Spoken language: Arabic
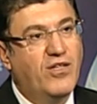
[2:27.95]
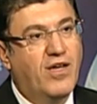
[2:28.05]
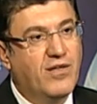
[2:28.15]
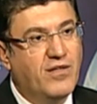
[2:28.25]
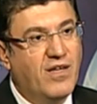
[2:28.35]

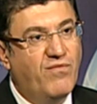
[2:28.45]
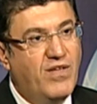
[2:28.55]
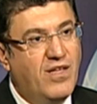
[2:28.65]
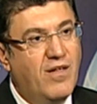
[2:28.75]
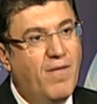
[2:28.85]
حضرتك
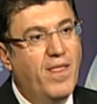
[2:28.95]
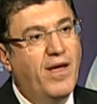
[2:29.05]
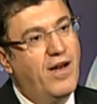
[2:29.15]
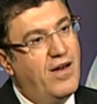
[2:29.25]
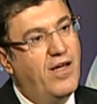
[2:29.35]
في صحيح.
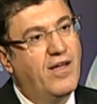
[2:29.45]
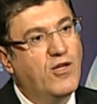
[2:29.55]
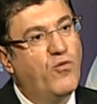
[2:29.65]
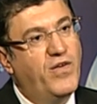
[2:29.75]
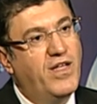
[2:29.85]

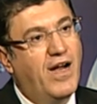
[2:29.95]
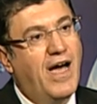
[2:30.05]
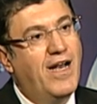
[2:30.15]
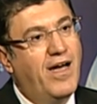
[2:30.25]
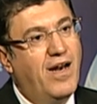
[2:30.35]
التوفير
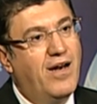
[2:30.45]
على